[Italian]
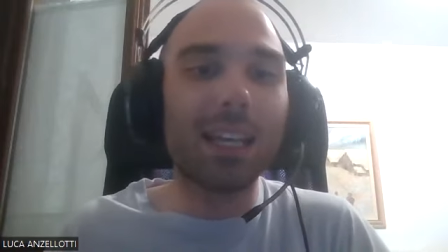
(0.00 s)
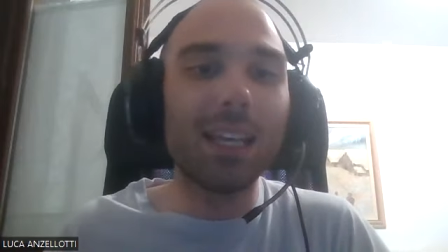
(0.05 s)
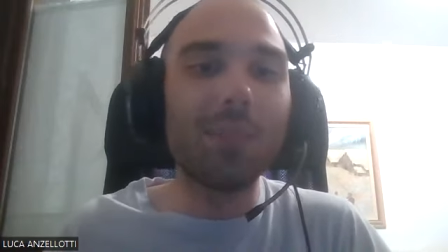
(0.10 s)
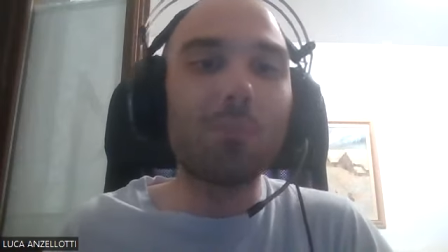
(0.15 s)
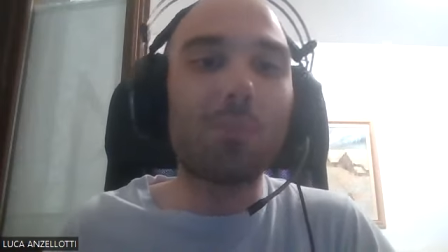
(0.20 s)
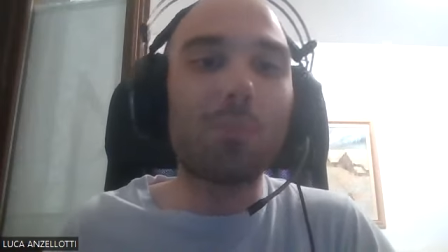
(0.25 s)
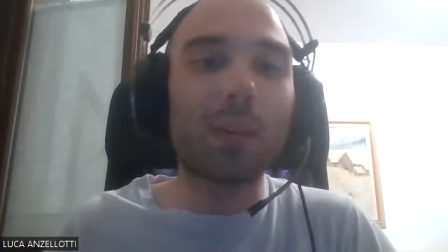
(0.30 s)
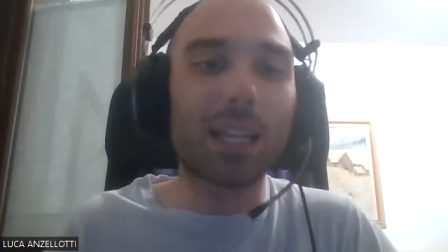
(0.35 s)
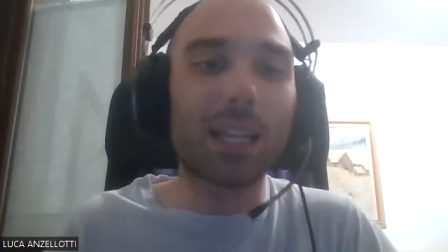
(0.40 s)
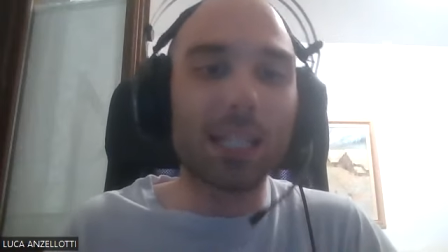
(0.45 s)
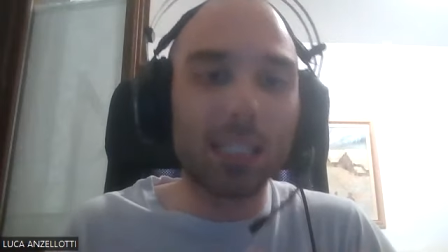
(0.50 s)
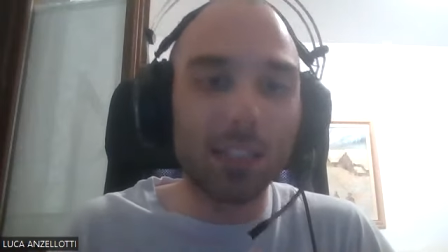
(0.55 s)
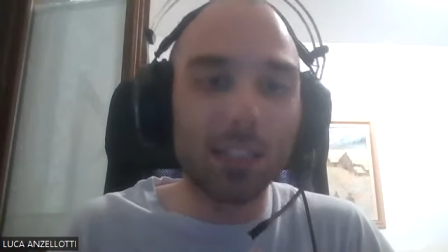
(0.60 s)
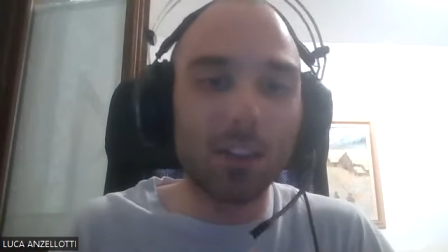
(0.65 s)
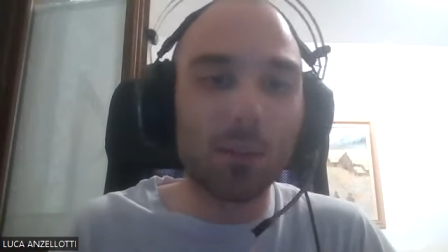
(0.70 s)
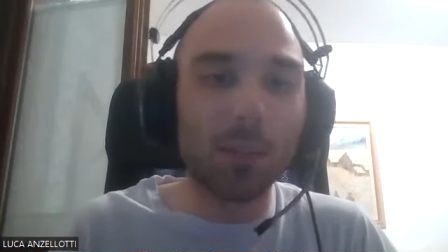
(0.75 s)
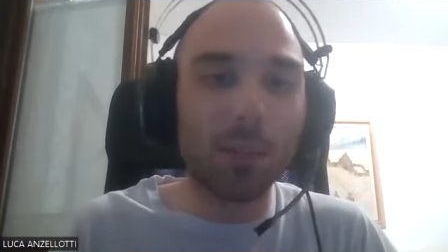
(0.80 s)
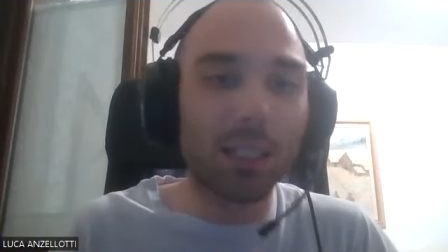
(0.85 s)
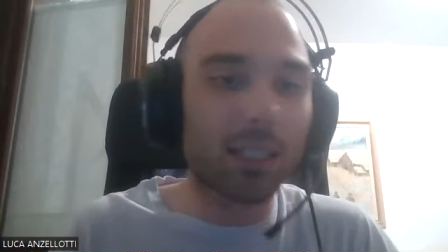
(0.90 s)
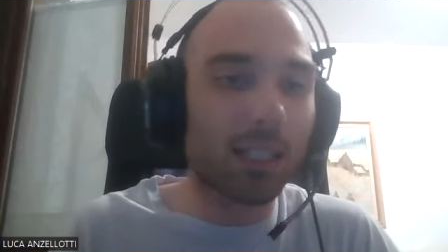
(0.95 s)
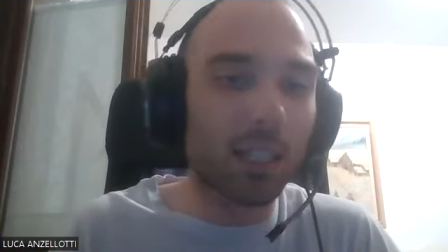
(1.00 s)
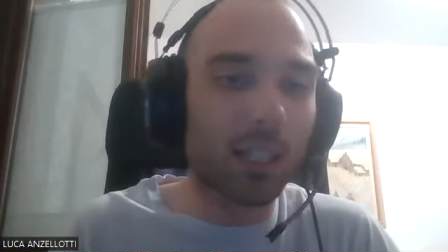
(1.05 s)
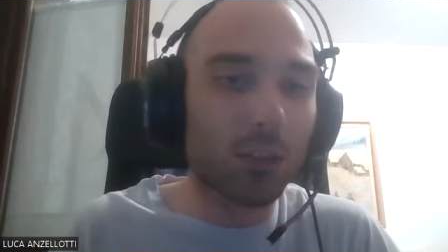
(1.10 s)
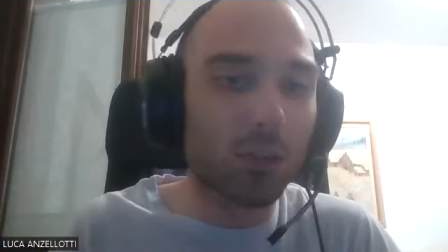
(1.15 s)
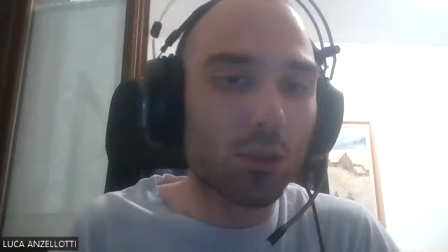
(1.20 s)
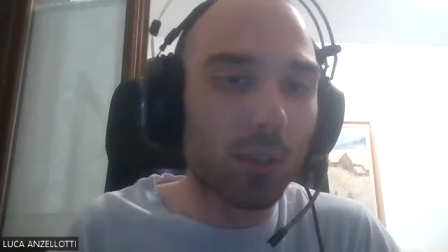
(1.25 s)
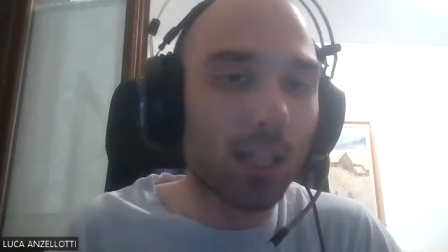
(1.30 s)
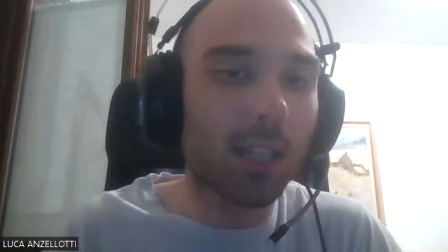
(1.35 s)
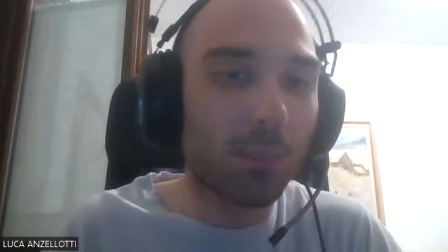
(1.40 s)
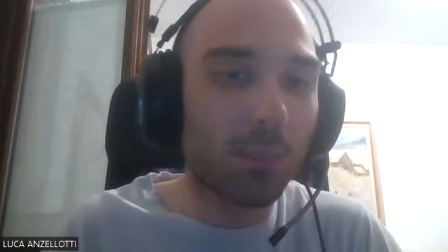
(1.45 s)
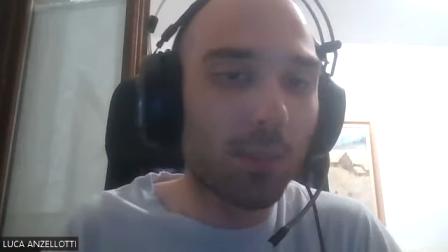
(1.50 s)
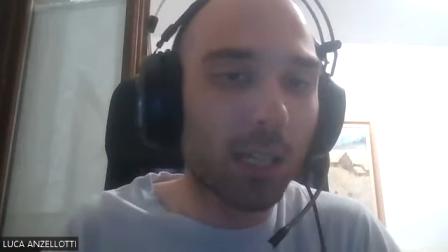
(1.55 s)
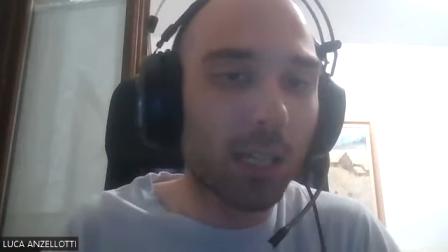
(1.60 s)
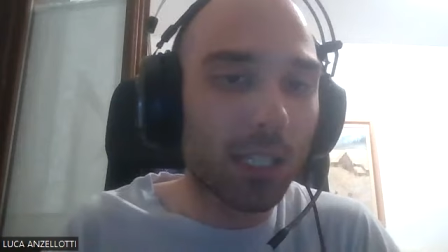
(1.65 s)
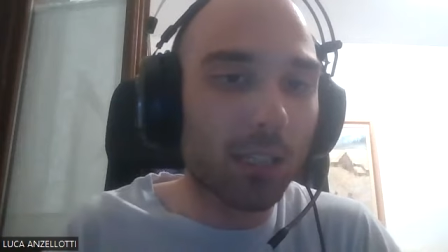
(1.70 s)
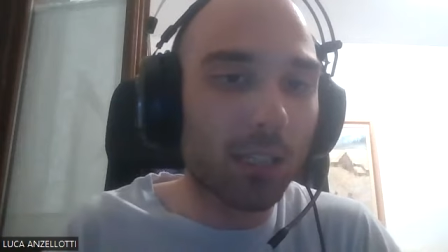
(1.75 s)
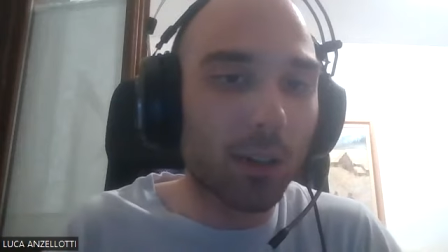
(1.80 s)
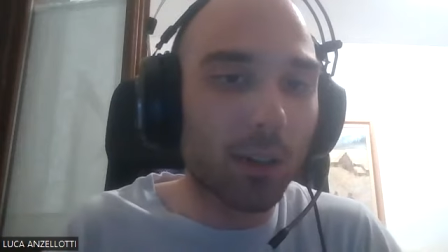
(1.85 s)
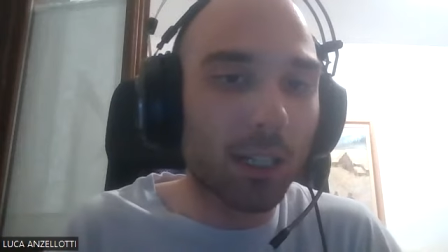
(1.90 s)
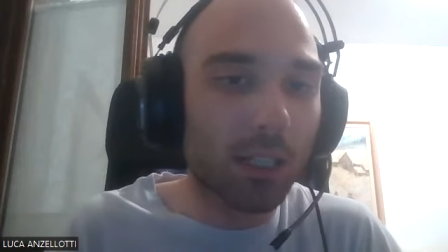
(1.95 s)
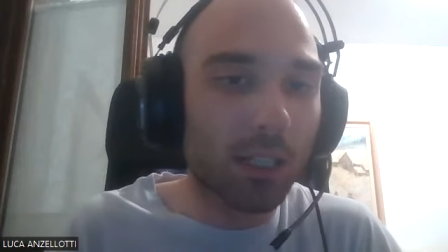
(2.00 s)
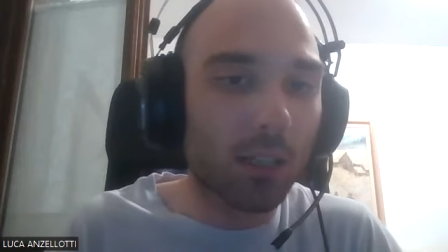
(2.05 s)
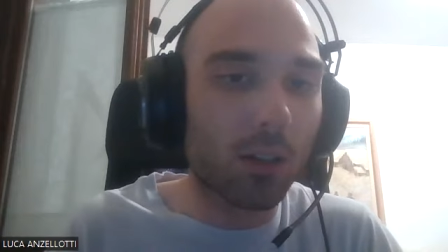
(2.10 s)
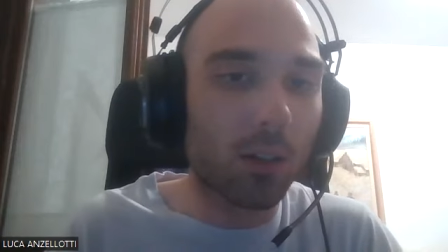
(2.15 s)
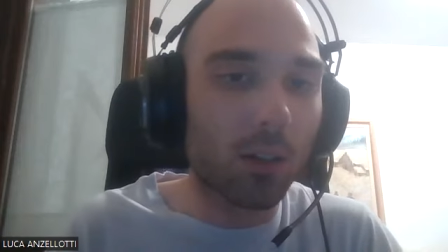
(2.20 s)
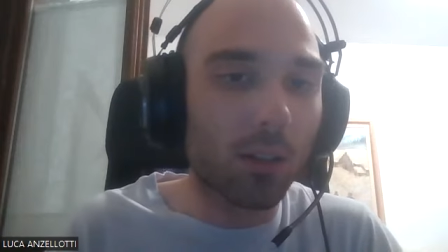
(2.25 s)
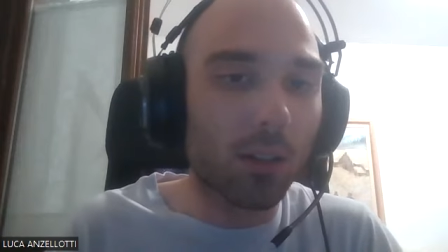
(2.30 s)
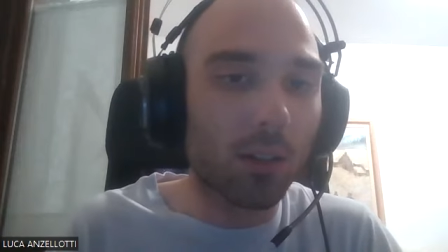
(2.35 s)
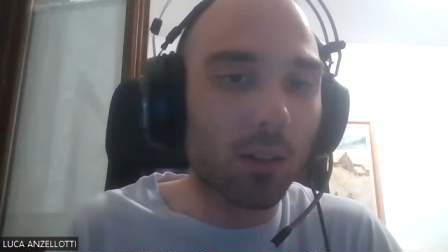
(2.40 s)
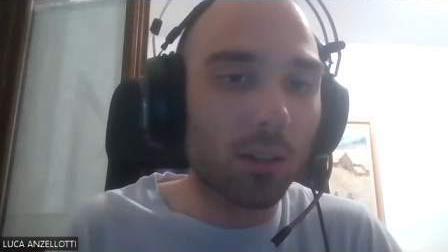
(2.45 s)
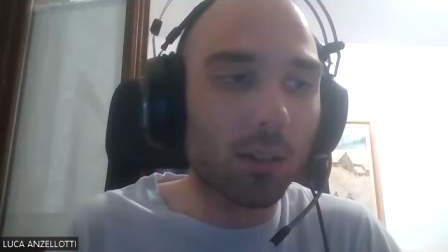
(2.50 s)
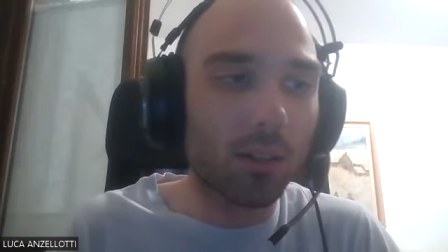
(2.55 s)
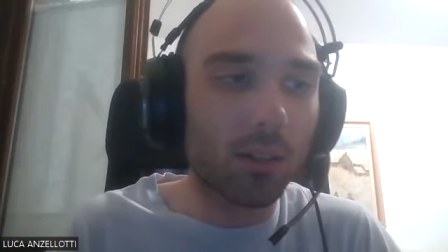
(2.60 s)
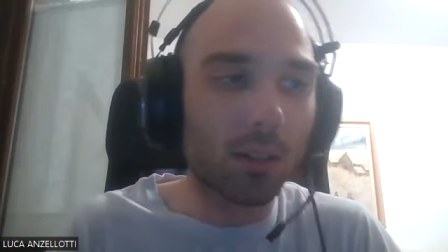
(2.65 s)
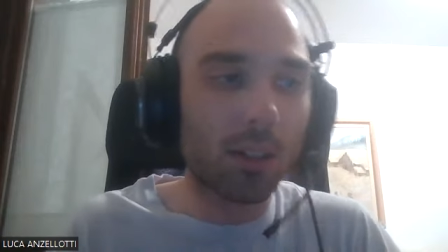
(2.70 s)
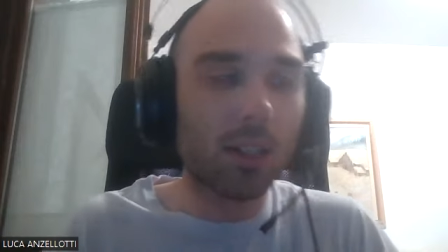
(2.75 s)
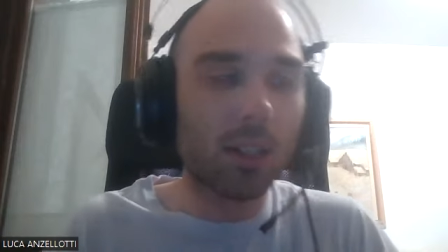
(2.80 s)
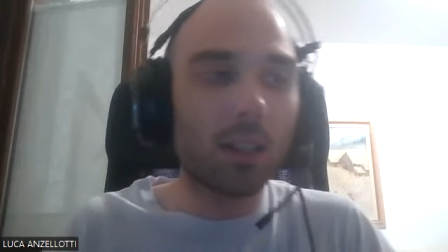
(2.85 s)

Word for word: imperativamente ragione all'imperativo categorico,